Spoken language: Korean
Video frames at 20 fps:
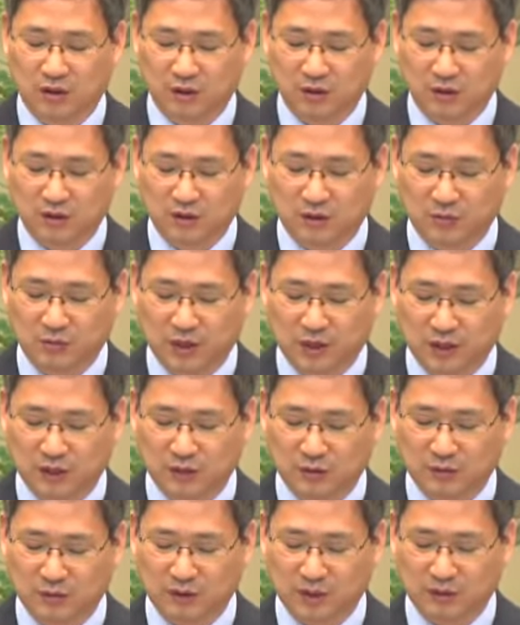신명기
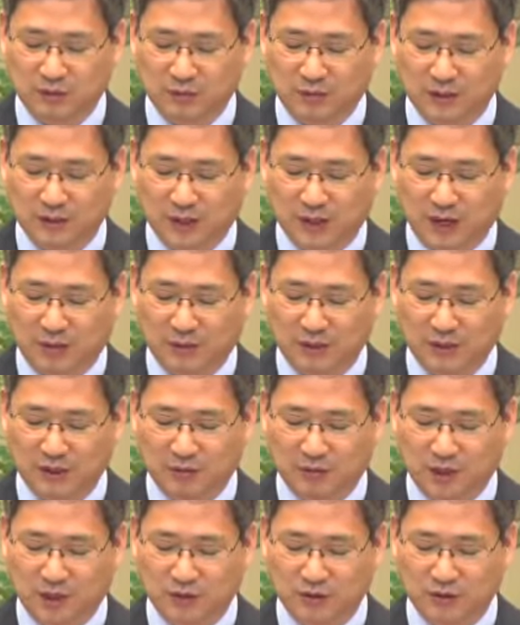25장 18절 하반절에
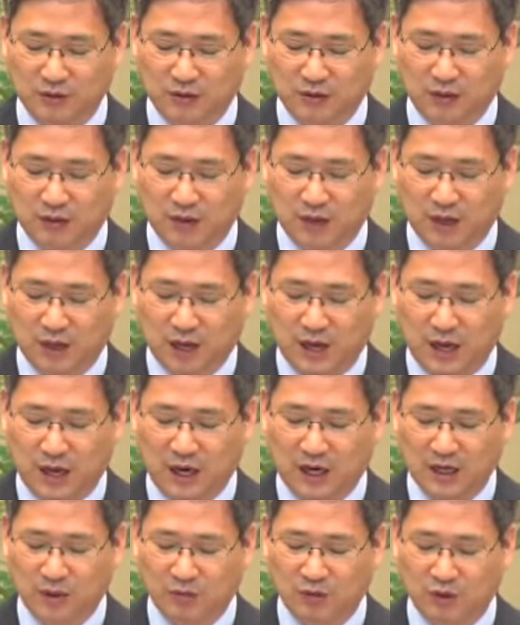말하죠.
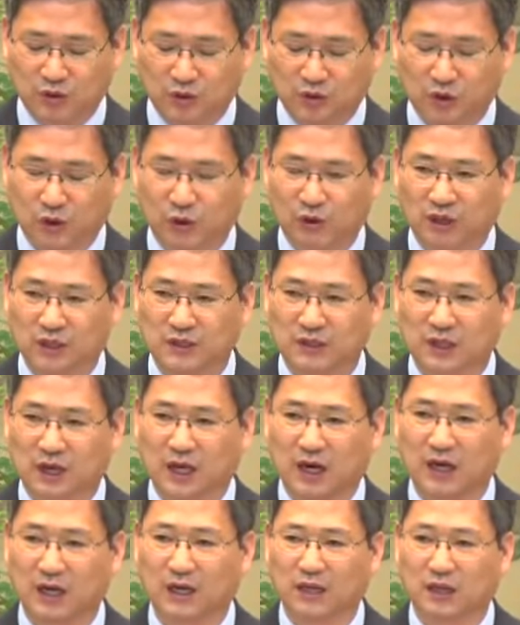하나님을 두려워하지
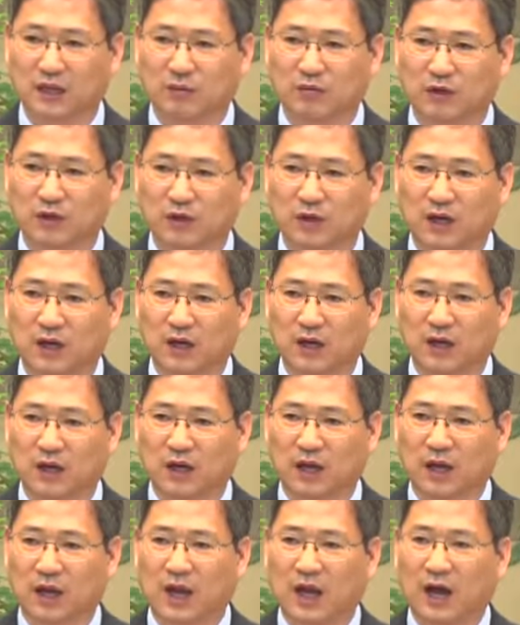않았기 때문이다.
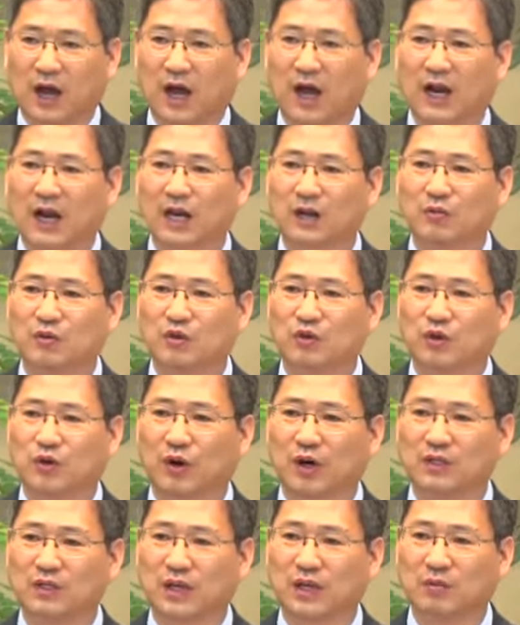하나님을
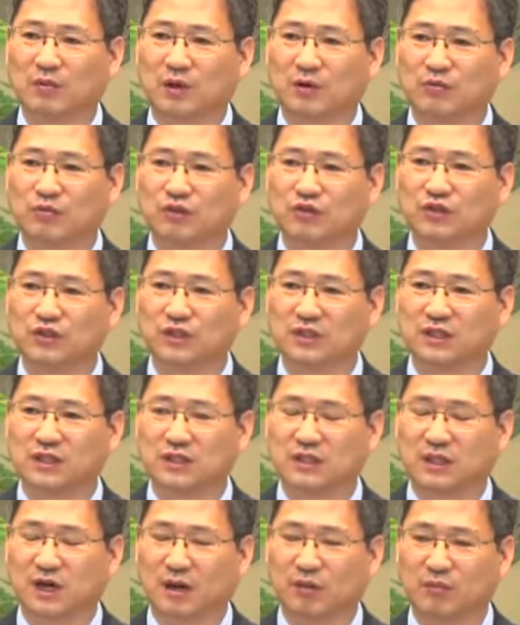두려워하지 않으면 무슨
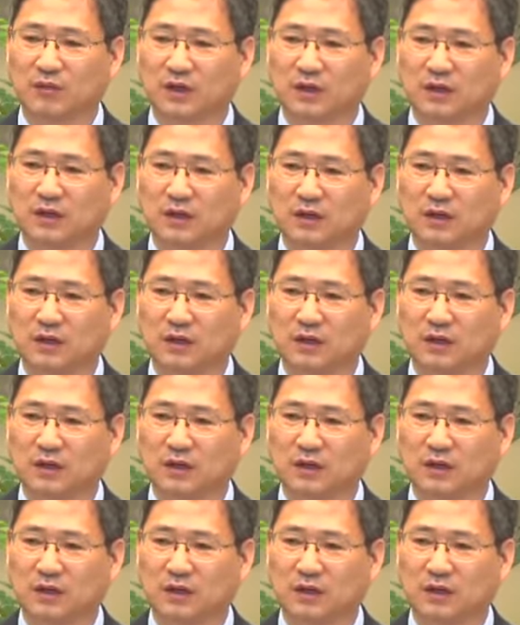짓이든 합니다.